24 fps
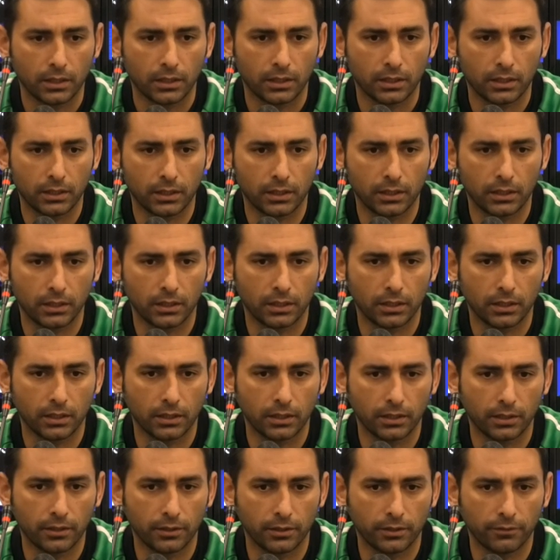
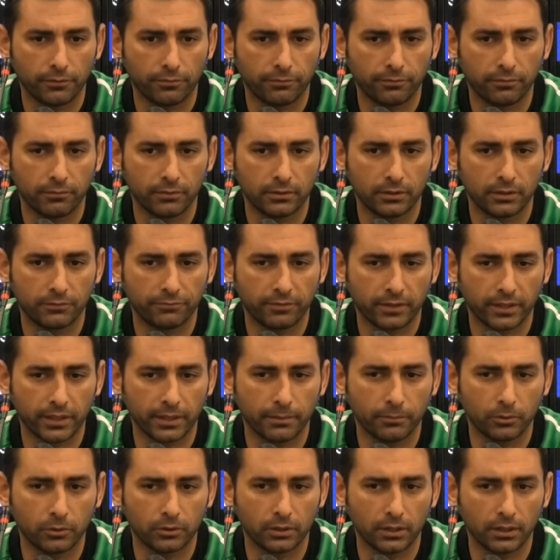e
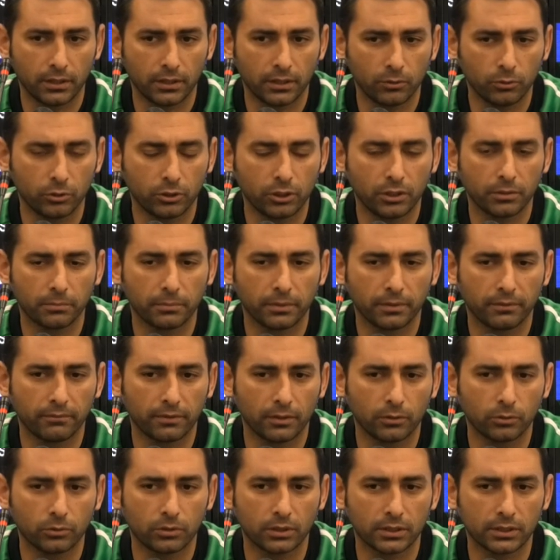faremo delle ultime
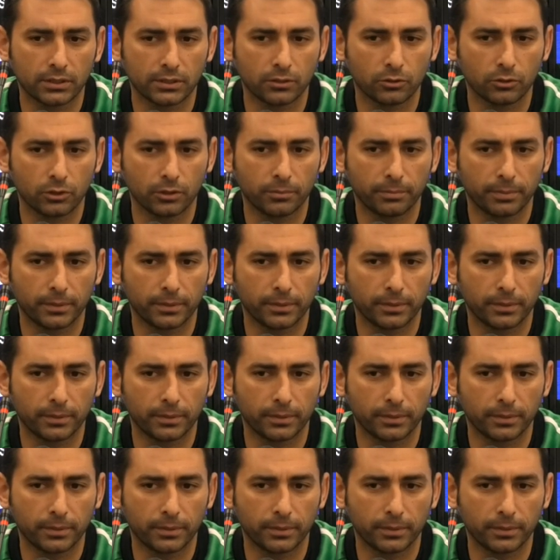valutazioni